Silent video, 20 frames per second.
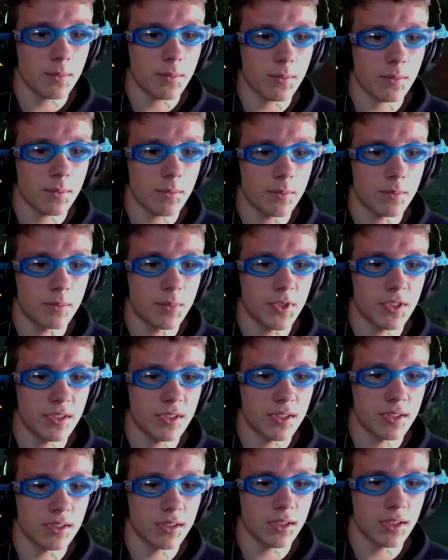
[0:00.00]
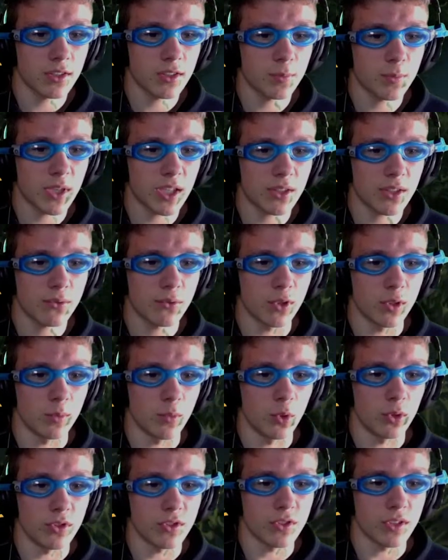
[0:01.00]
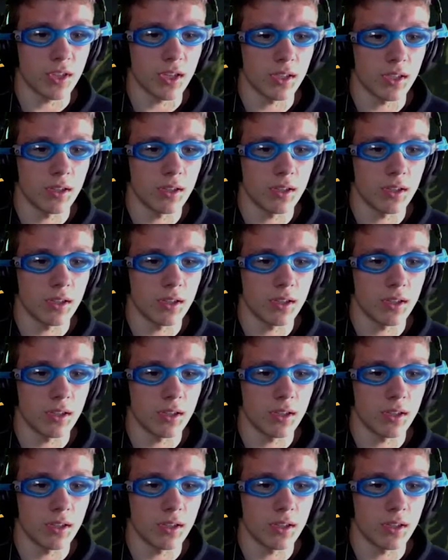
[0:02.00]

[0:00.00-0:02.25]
ein bisschen Respekt vor dem Ozean.